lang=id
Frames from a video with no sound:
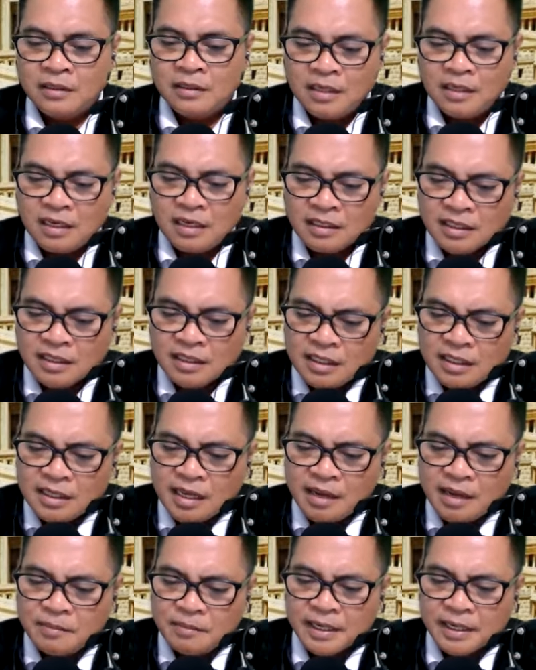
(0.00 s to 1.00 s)
Dan
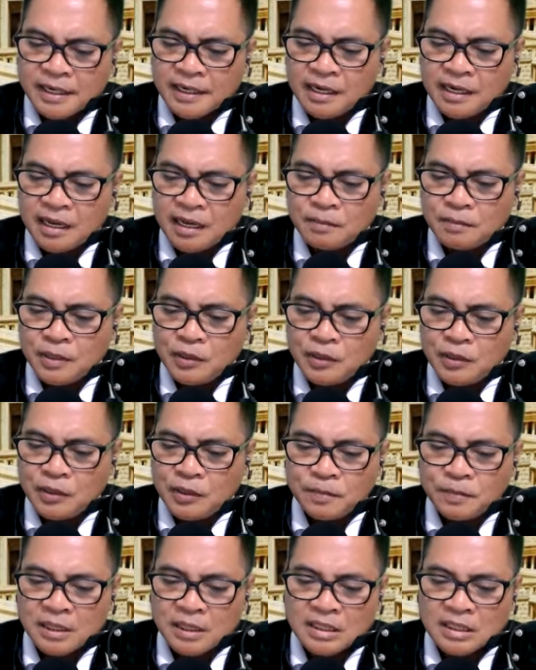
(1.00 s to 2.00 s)
ketika mereka
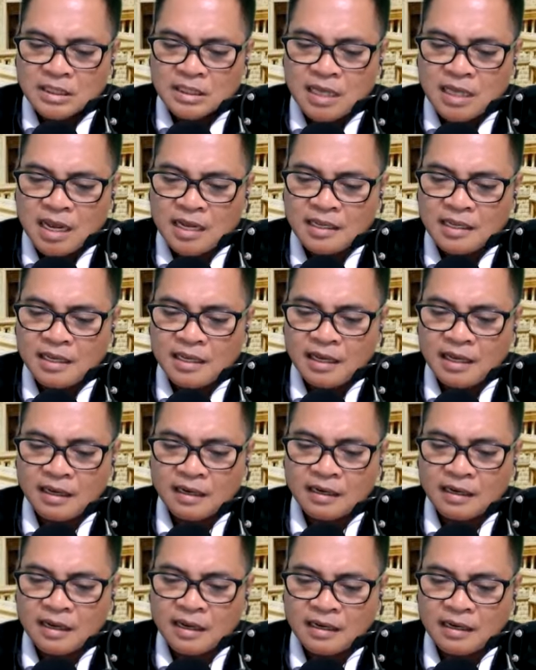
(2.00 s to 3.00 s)
belum percaya
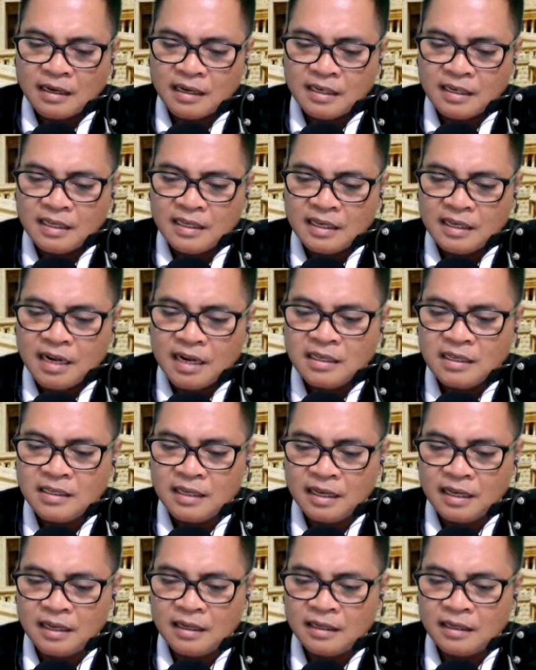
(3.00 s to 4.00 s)
karena
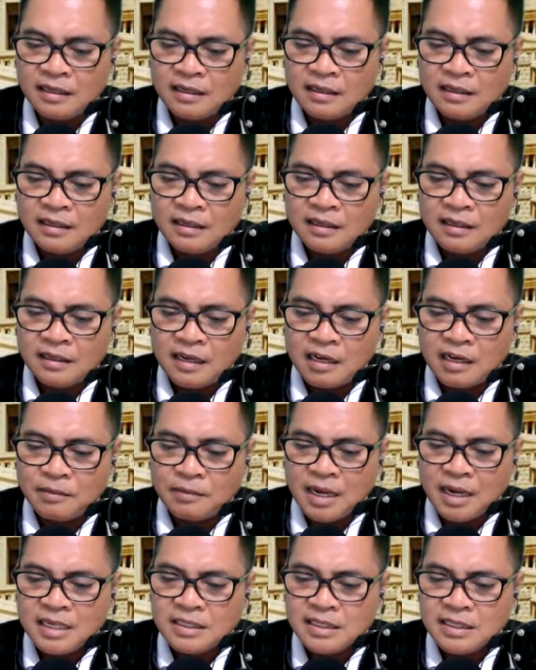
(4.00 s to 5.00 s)
girangnya dan
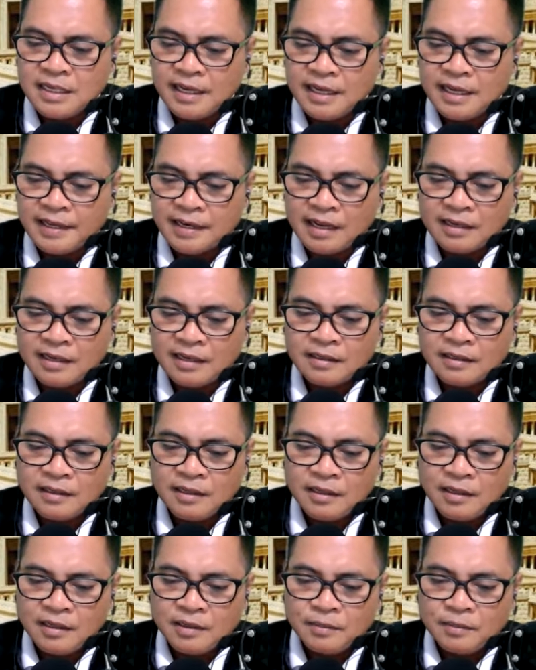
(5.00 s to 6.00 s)
masih heran,
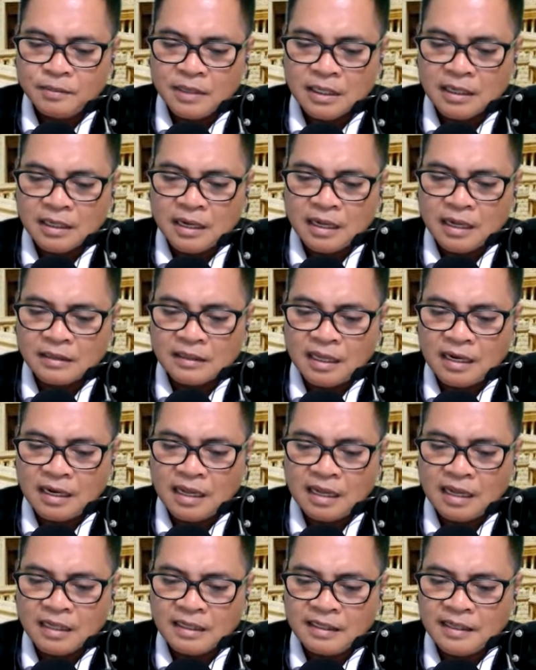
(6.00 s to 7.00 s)

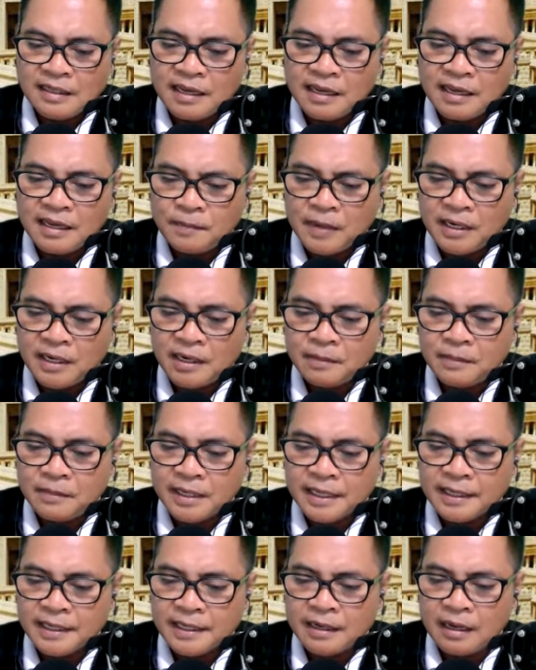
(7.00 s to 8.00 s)
berkatalah ia kepada
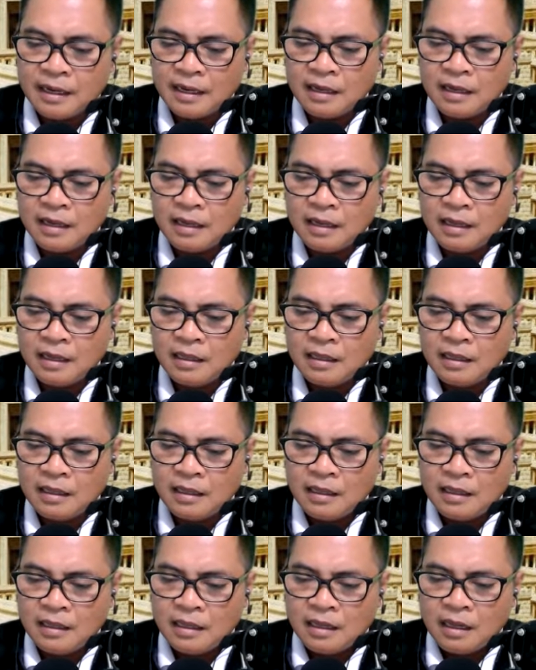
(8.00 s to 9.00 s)
mereka,
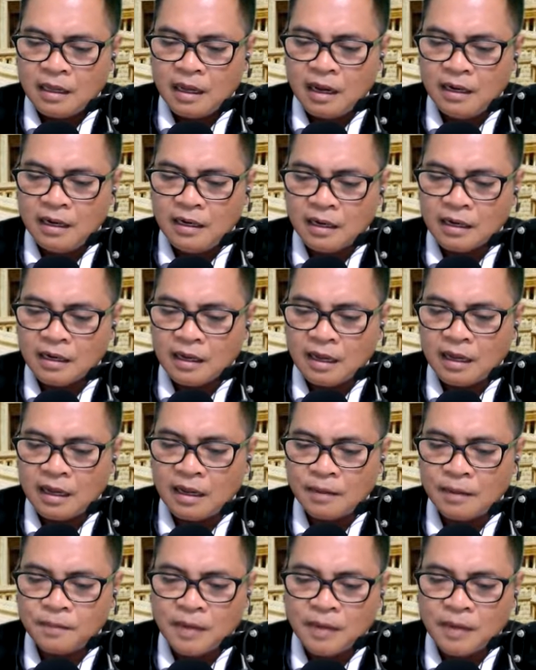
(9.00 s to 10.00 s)
"Adakah
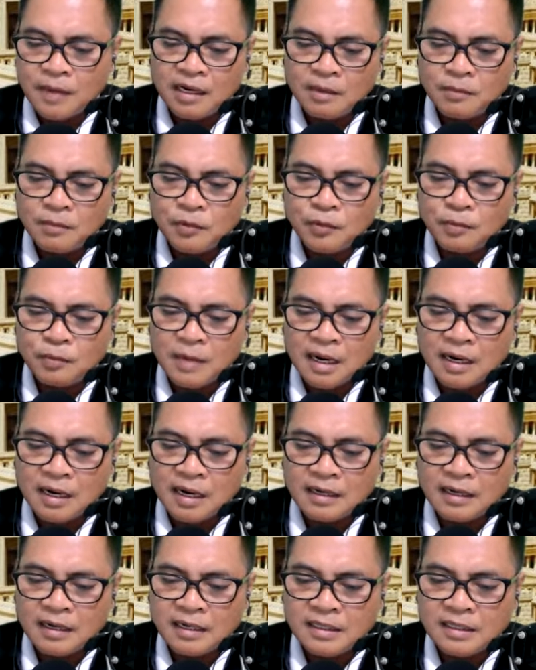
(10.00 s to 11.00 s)
padamu
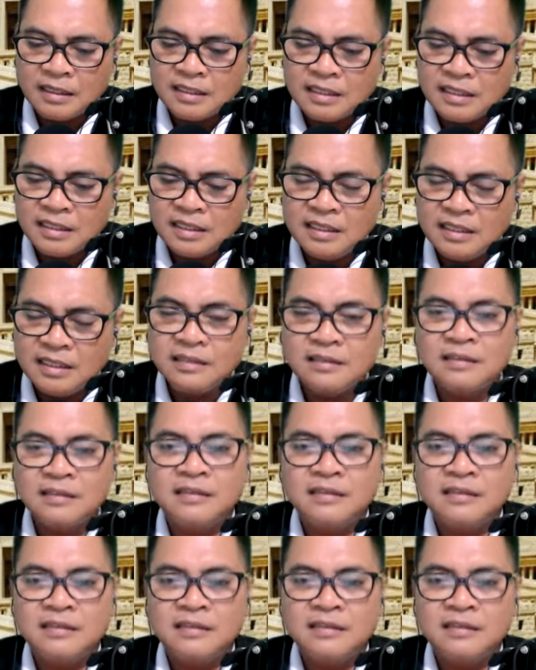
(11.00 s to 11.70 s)
makanan di sini?"